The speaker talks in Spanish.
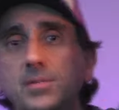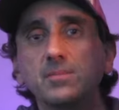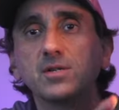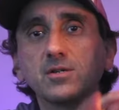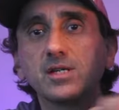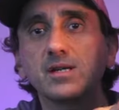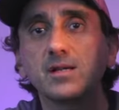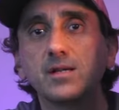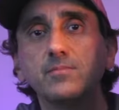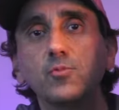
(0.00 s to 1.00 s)
Primero que nada
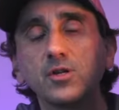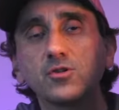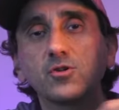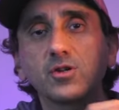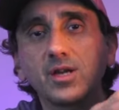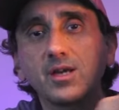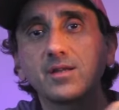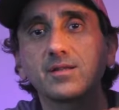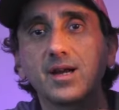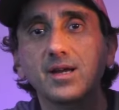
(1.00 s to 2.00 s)
les muestro que
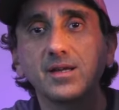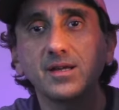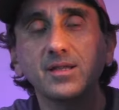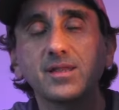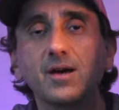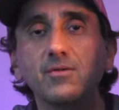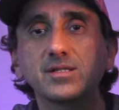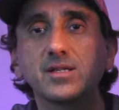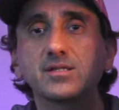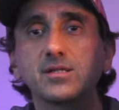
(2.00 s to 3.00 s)
trae esta
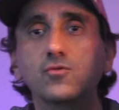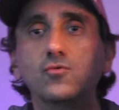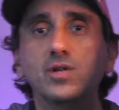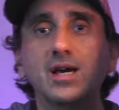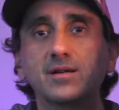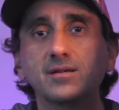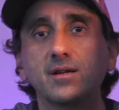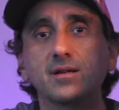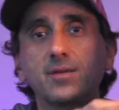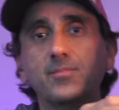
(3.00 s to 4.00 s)
base circular
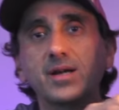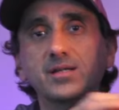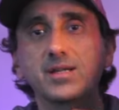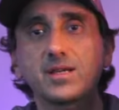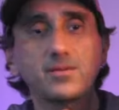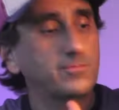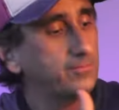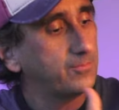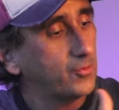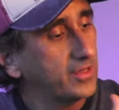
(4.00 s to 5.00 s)
que parece que
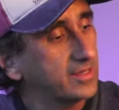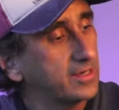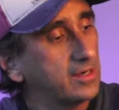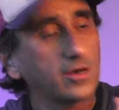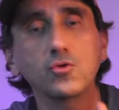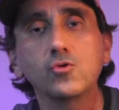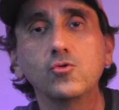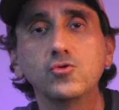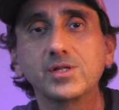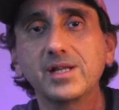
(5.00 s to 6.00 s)
puede tener
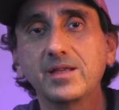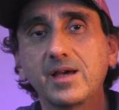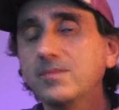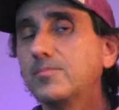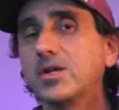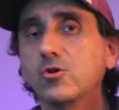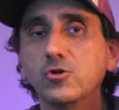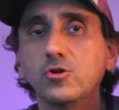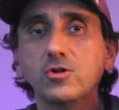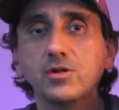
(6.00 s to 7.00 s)
luz LED ahí, pero
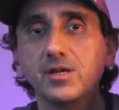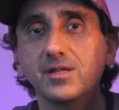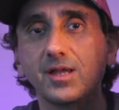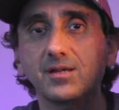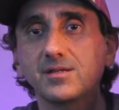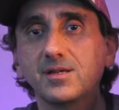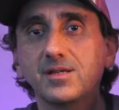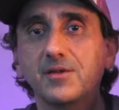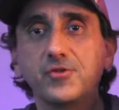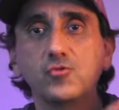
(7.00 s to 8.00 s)
no, estas,
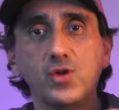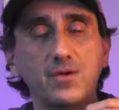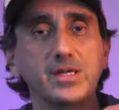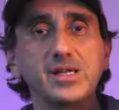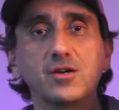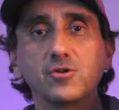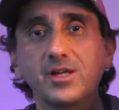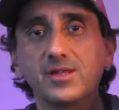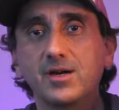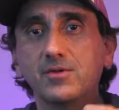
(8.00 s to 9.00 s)
estas figuras venían con
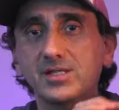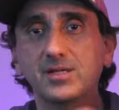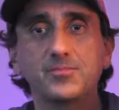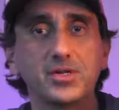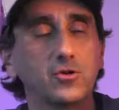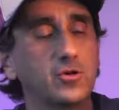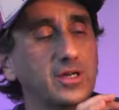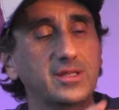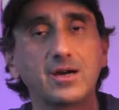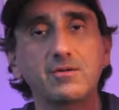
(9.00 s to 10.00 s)
esta base, pero
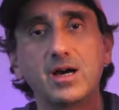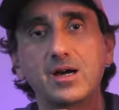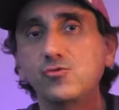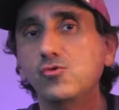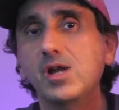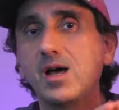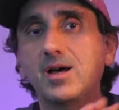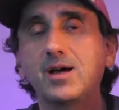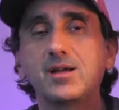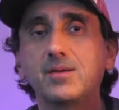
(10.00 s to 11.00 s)
estaba
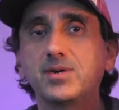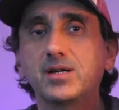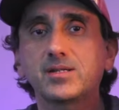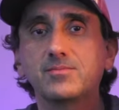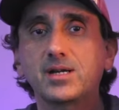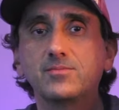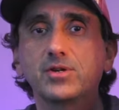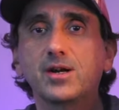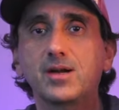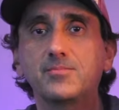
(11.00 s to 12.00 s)
anulada la parte para
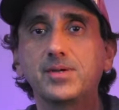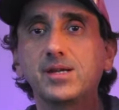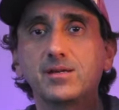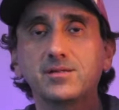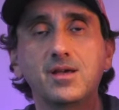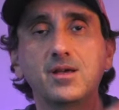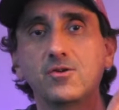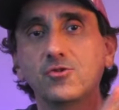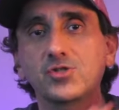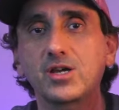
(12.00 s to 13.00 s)
poner las pilas,
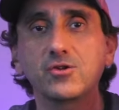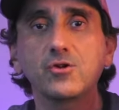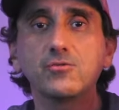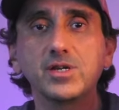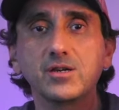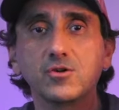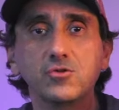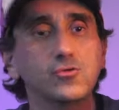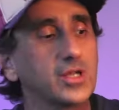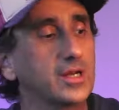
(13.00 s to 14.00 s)
o sea que no viene
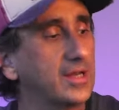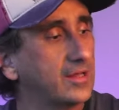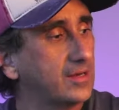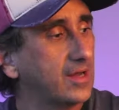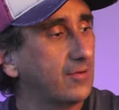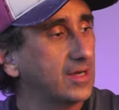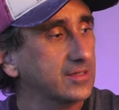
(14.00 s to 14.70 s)
con luces LED en la